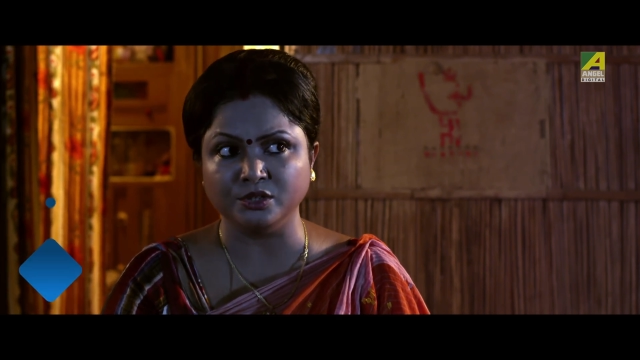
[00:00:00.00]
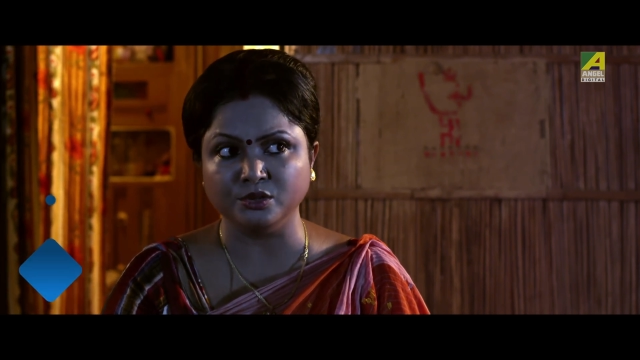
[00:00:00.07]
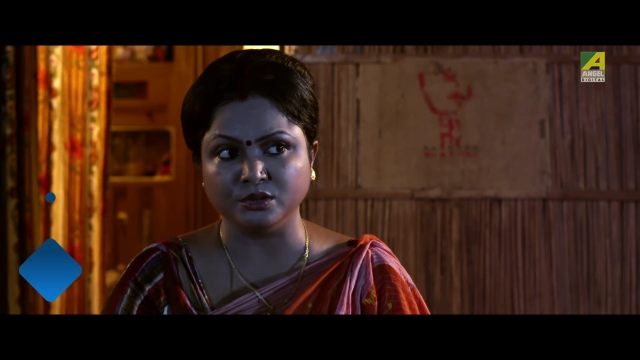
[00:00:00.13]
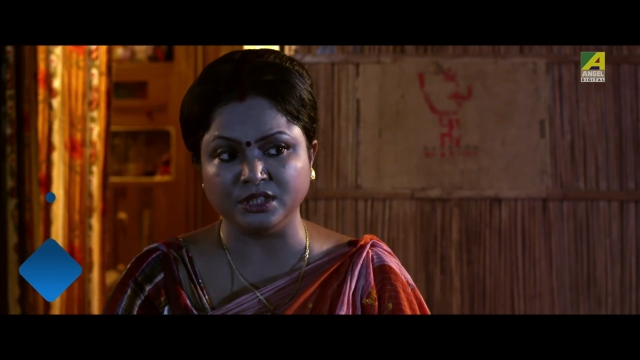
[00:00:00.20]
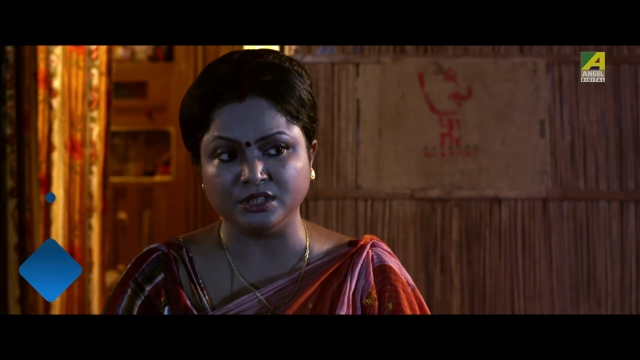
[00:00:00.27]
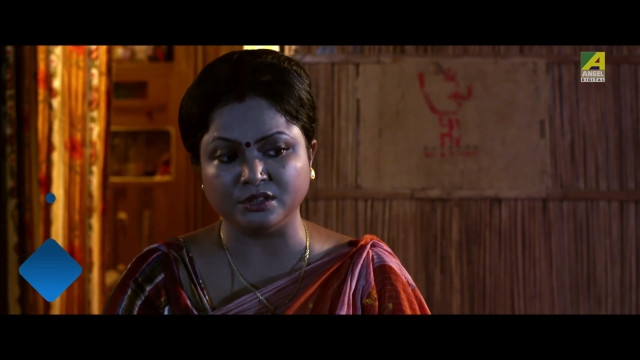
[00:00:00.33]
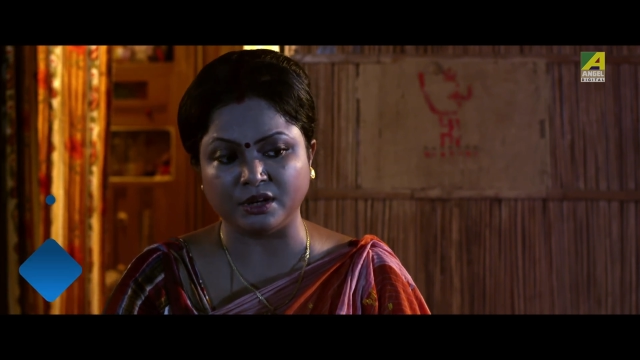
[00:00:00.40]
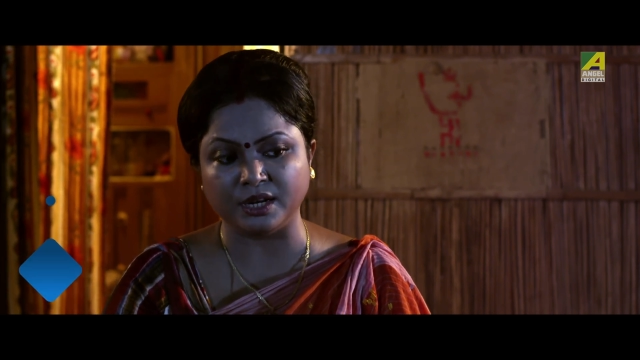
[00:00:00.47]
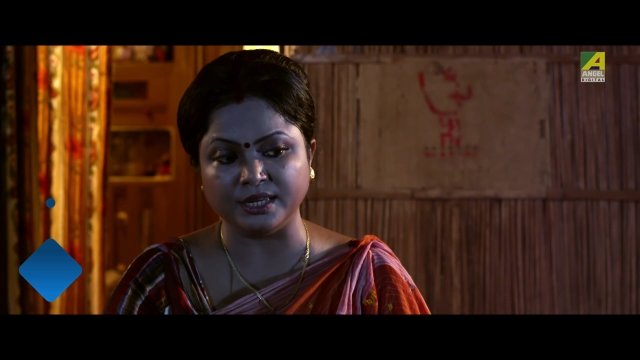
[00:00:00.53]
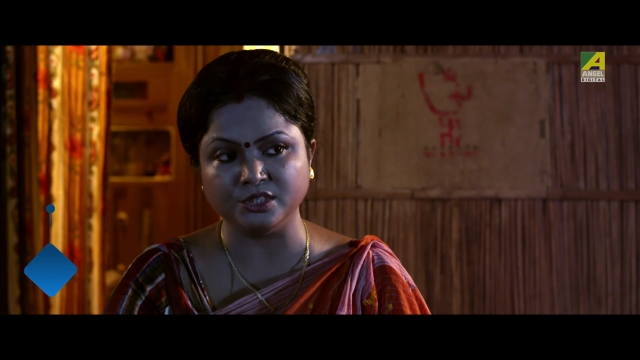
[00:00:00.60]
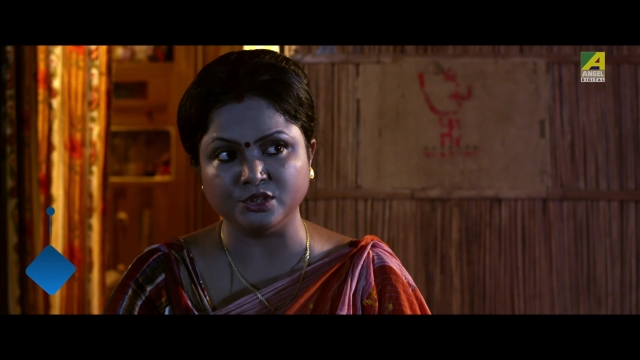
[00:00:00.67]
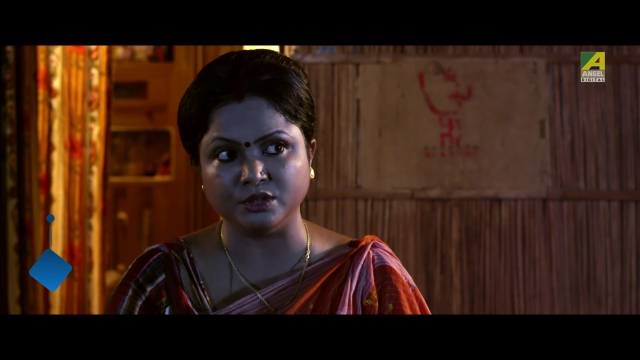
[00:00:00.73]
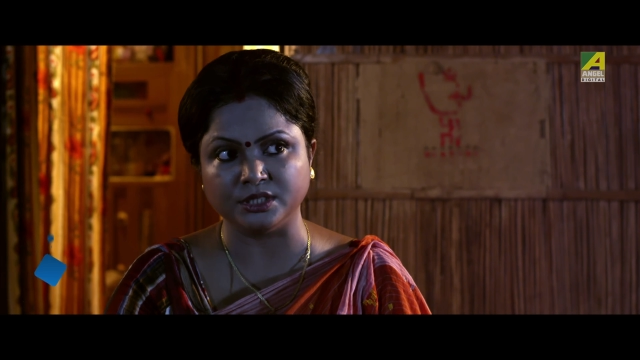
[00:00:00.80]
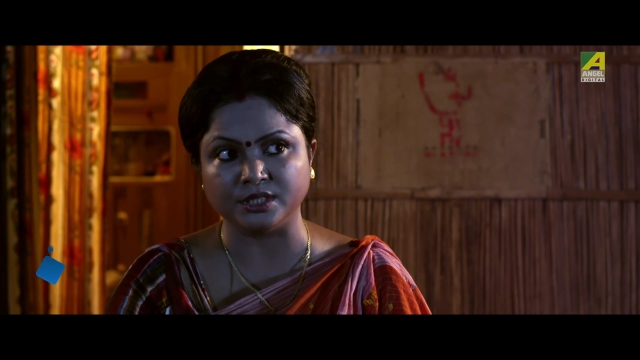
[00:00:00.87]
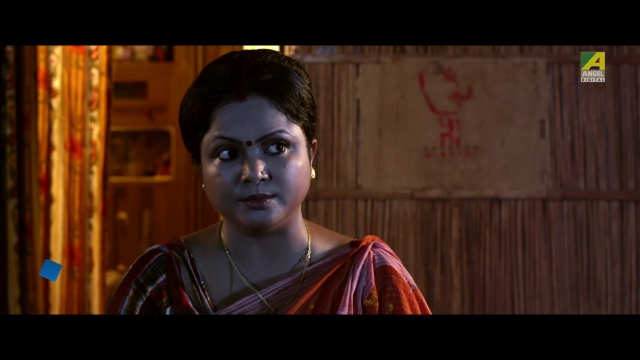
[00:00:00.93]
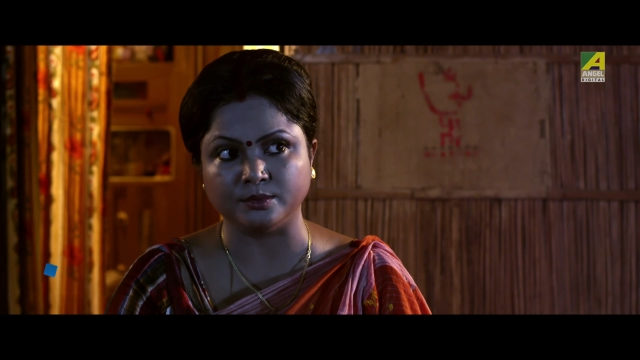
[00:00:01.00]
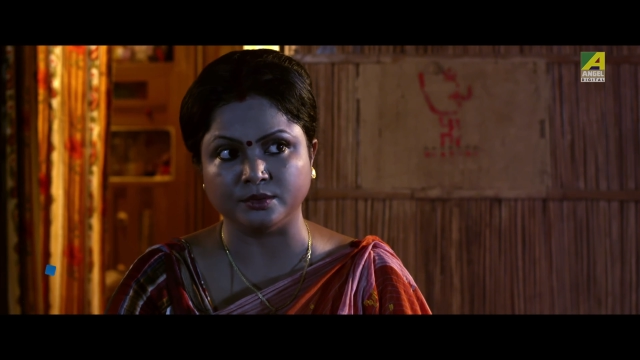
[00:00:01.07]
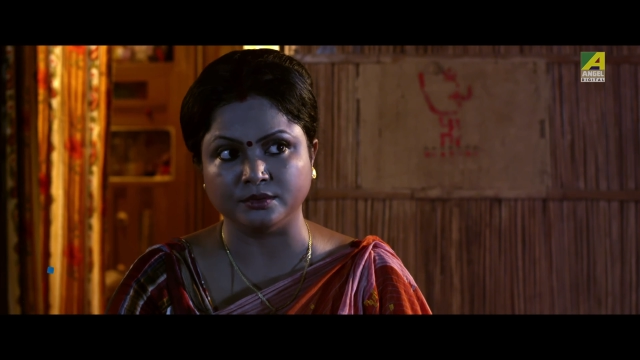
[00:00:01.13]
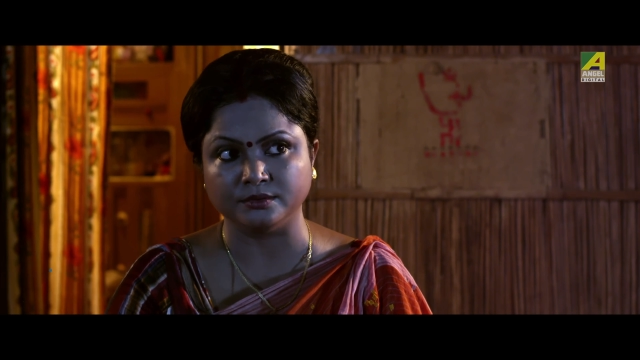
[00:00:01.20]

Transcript: ওই নদীর তলায় চলে যাব